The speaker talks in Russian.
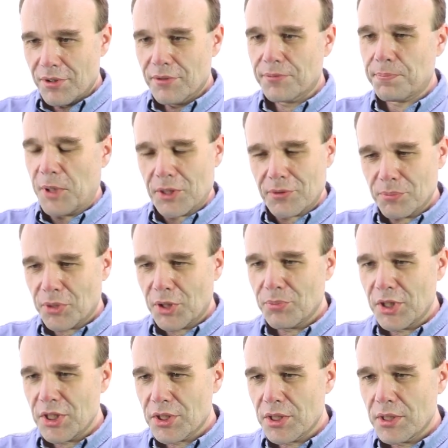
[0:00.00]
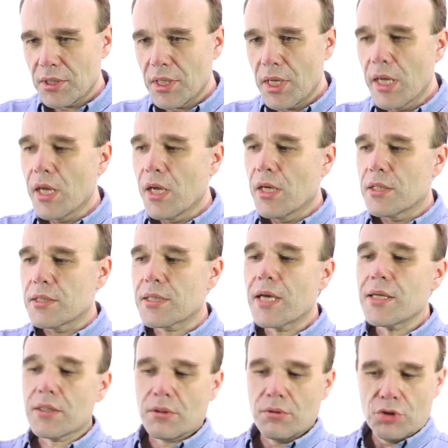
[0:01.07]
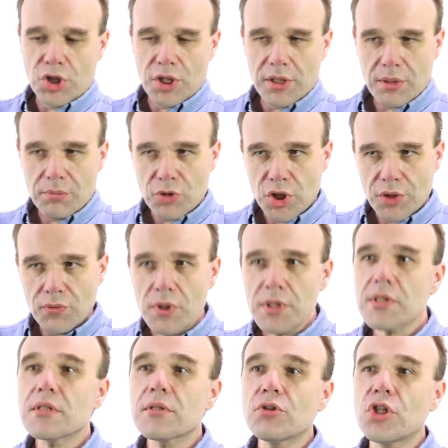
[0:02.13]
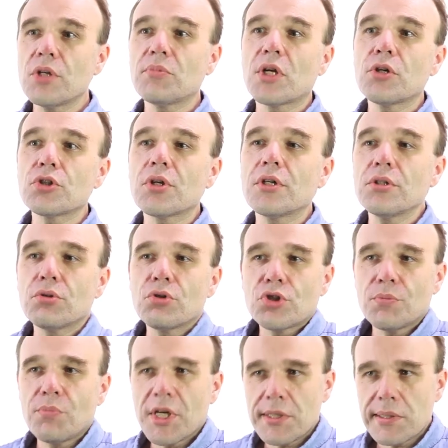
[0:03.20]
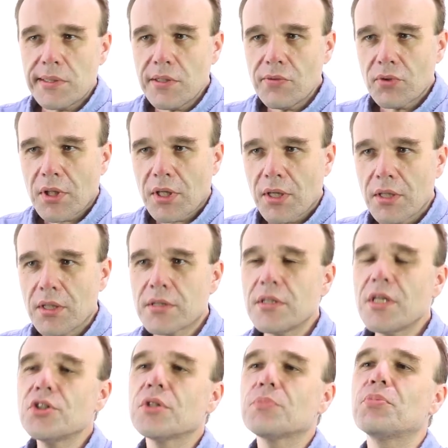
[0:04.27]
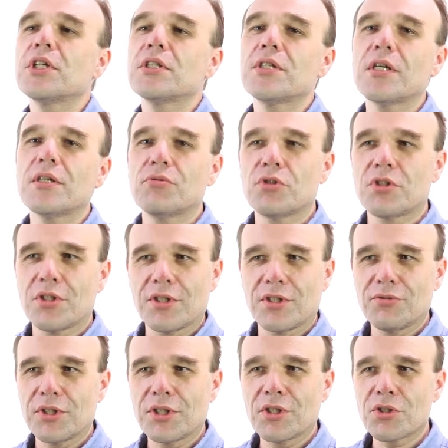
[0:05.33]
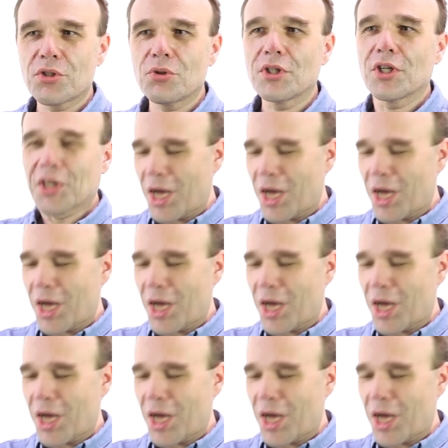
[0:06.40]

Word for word: в первом приближении, за исключением чего? За исключением того, что они тоже массивные и, значит, притягиваются гравитационно.